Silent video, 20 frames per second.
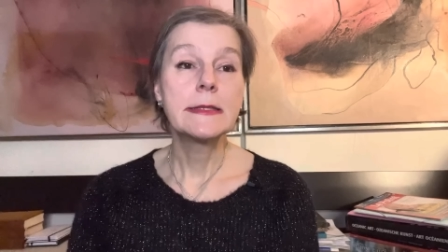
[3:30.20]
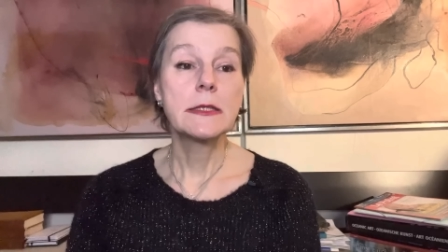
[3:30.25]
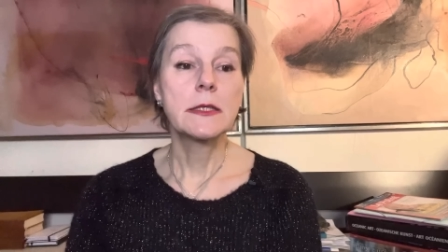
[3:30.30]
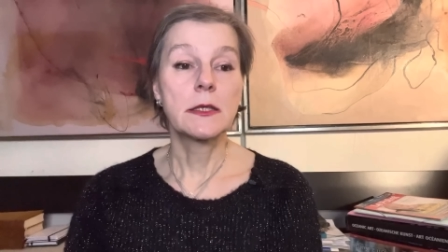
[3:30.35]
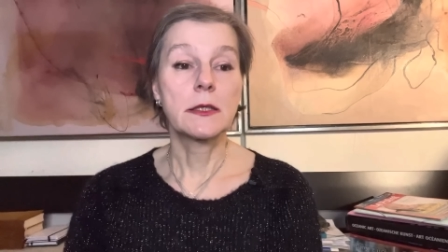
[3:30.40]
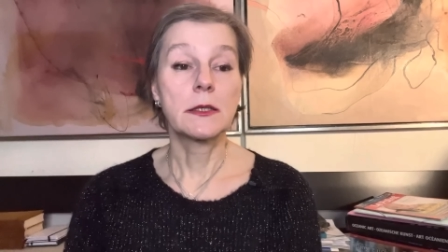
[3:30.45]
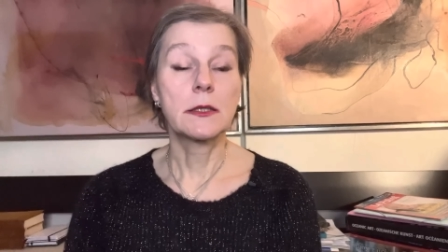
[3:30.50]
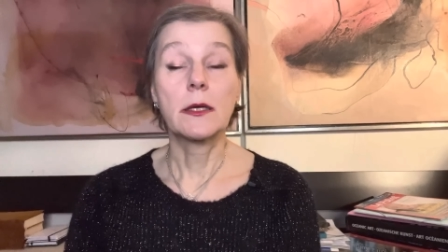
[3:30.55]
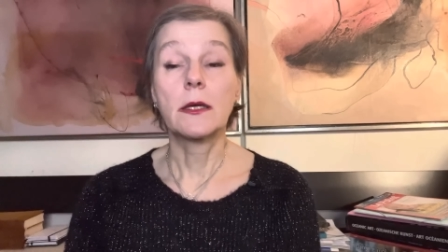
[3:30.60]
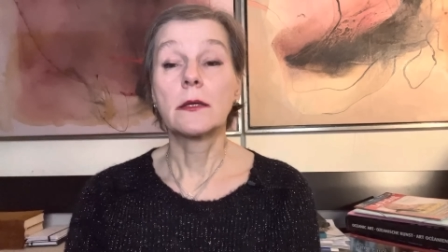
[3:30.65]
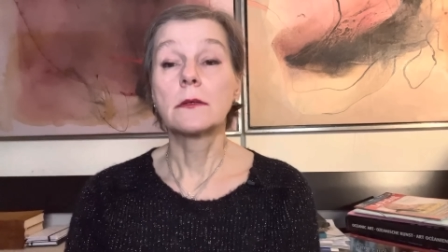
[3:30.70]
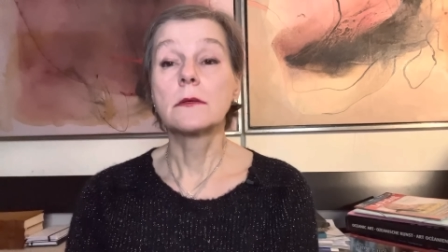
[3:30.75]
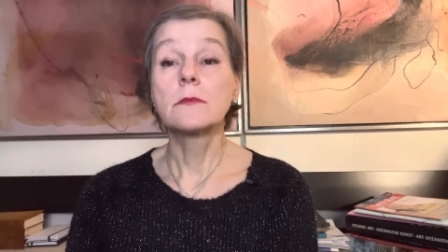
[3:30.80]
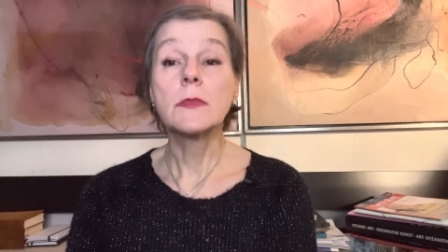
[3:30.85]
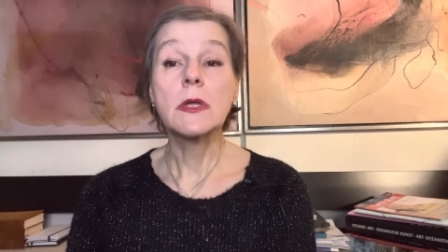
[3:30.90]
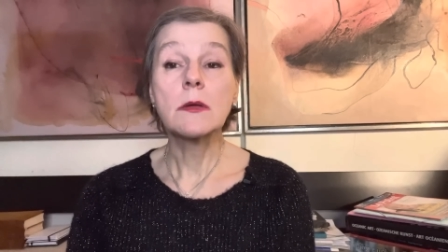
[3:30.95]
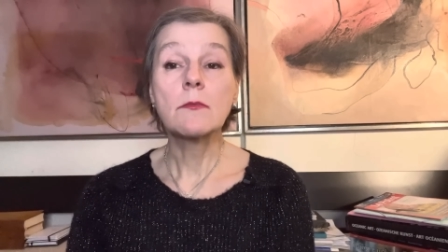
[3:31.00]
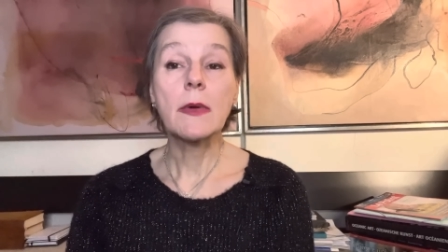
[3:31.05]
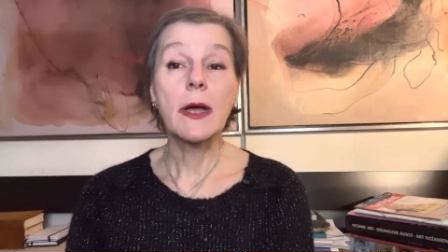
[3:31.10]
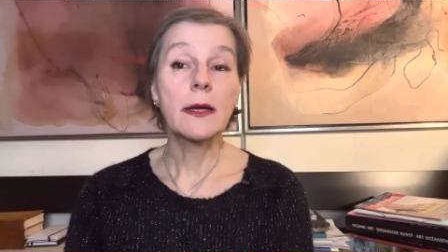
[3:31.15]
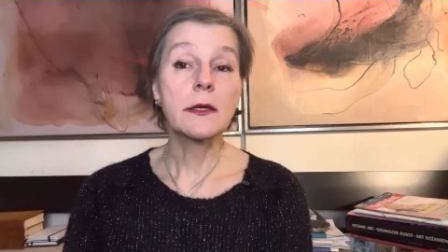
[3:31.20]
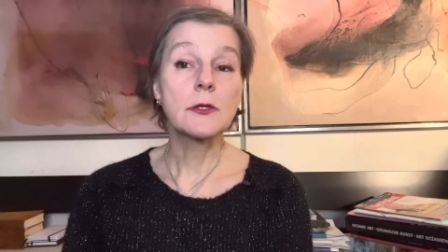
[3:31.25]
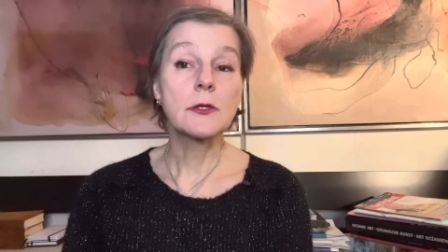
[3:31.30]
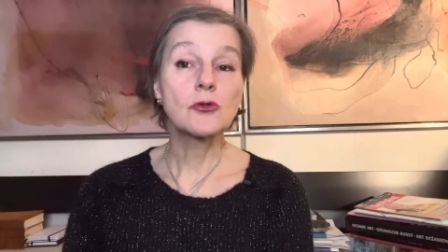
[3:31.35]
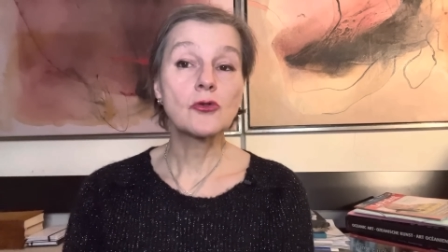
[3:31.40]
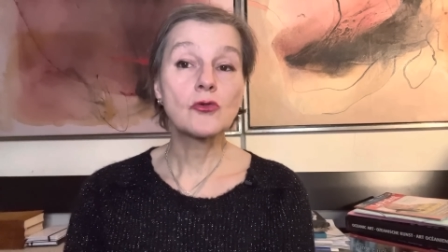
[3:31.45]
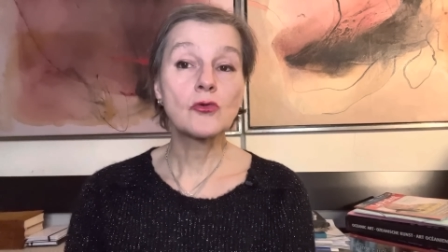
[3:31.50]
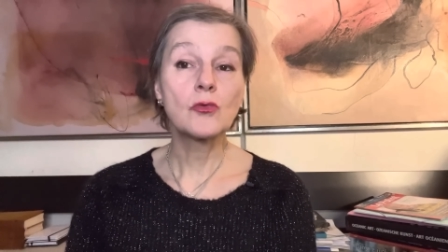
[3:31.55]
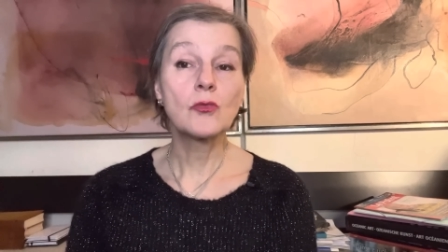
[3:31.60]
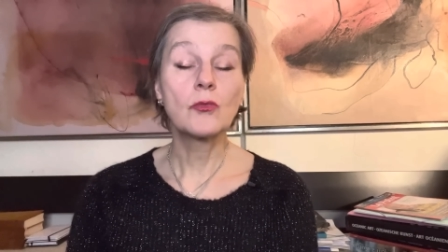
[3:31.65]
э, это минимальная
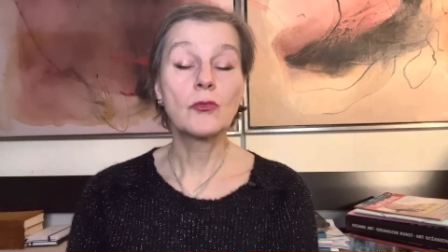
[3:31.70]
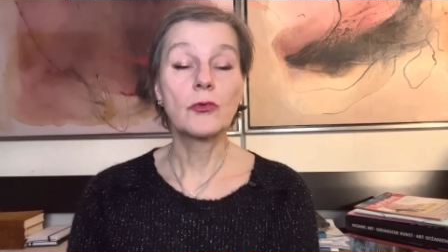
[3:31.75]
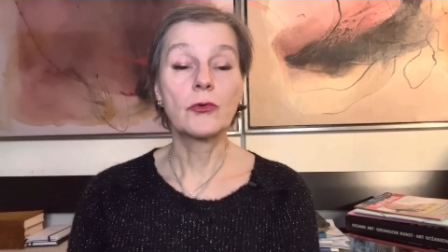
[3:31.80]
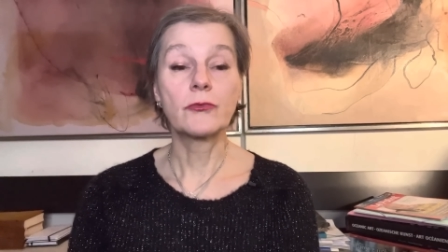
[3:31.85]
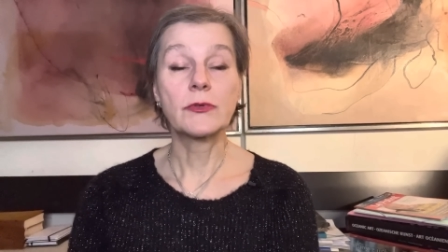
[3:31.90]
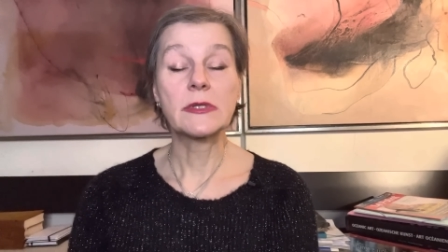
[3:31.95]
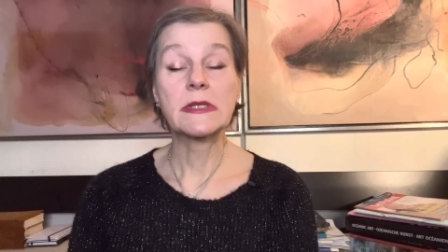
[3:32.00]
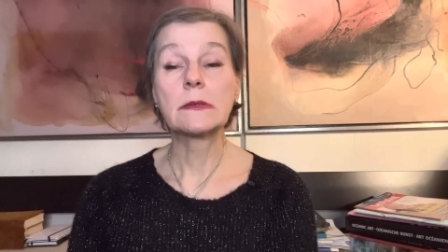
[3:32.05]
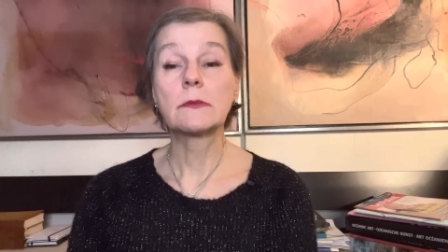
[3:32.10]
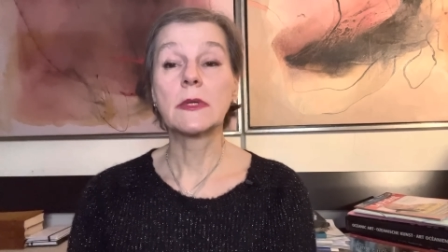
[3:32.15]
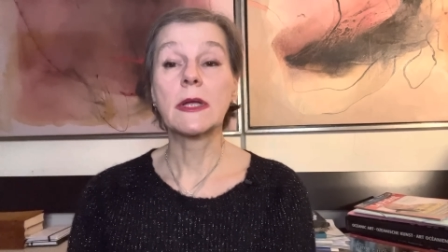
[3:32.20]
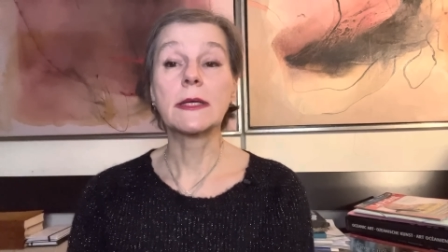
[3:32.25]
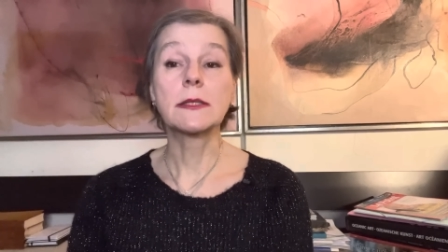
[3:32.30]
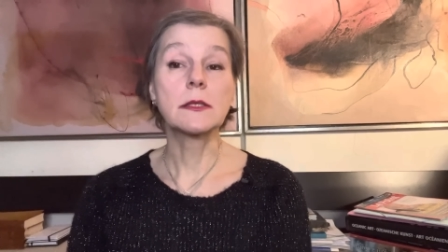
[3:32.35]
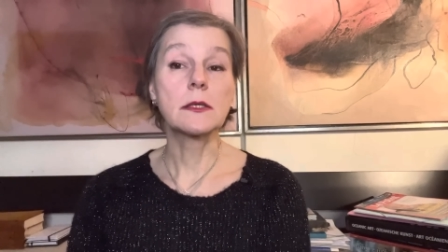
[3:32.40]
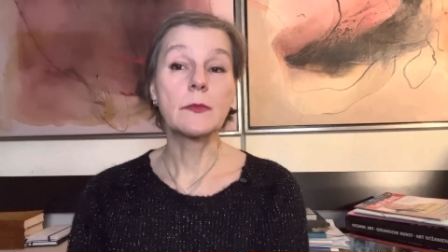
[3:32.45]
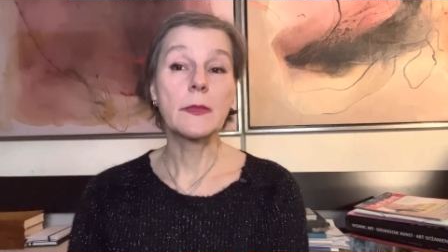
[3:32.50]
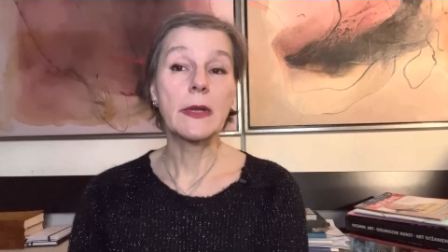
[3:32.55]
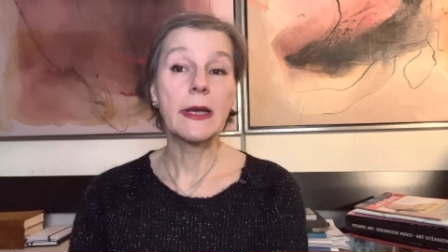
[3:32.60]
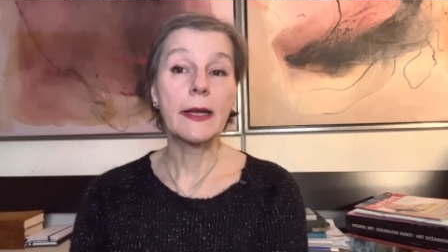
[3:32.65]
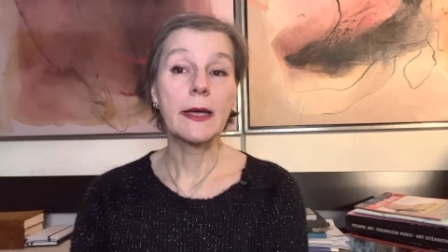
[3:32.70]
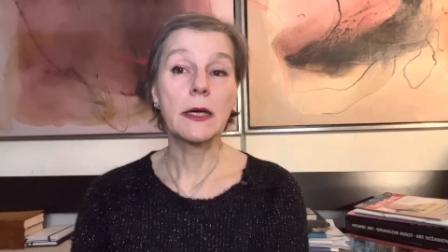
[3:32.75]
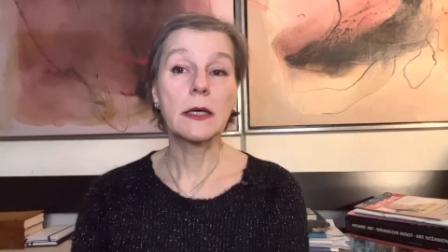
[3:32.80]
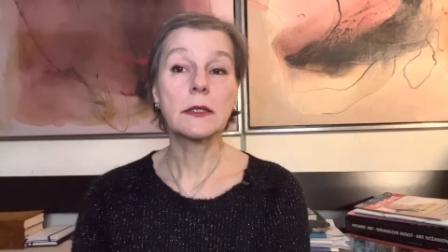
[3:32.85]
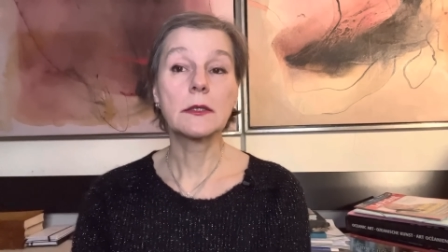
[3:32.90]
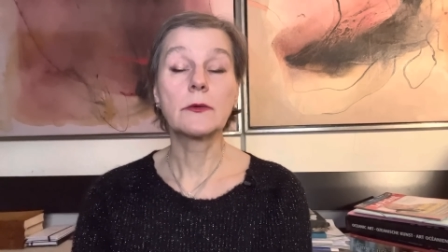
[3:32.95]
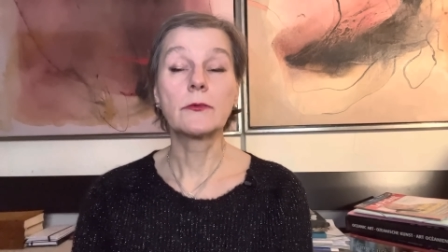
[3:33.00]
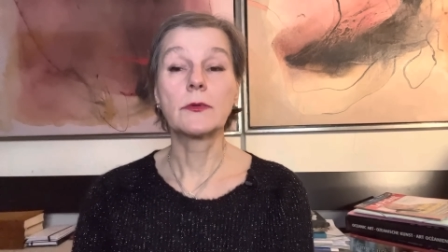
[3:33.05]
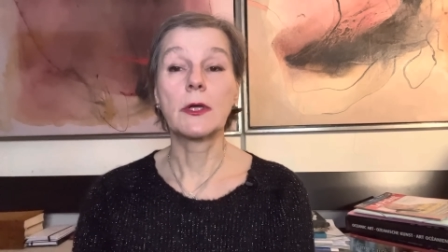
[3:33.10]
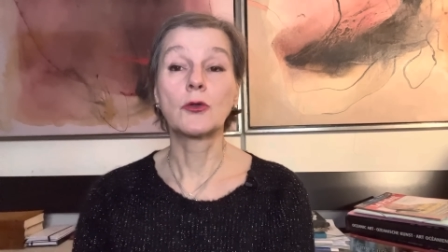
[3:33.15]
сумма 18
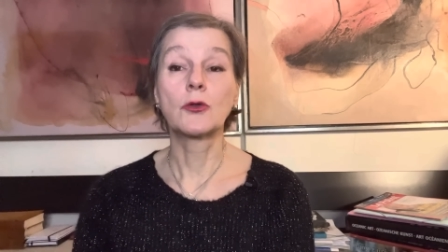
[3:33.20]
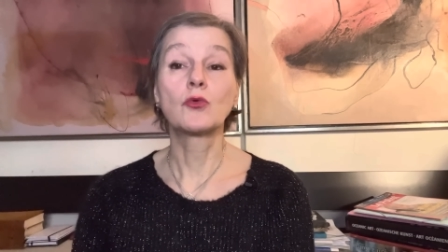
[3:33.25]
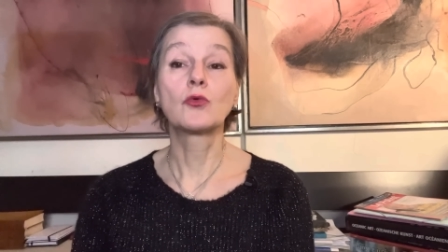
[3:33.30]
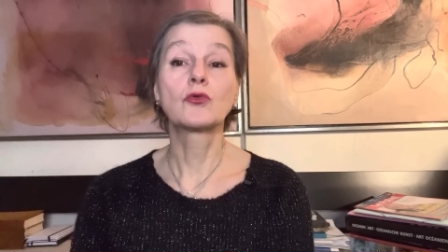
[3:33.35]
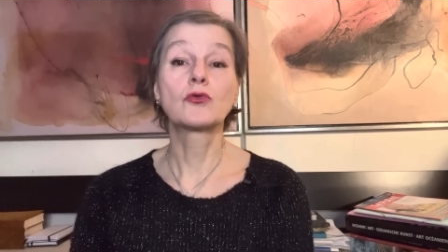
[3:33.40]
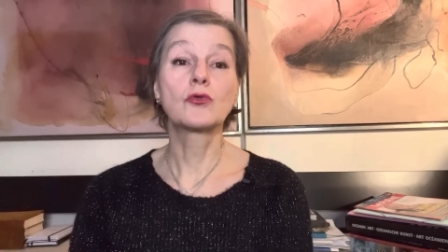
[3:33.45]
миллиардов на то,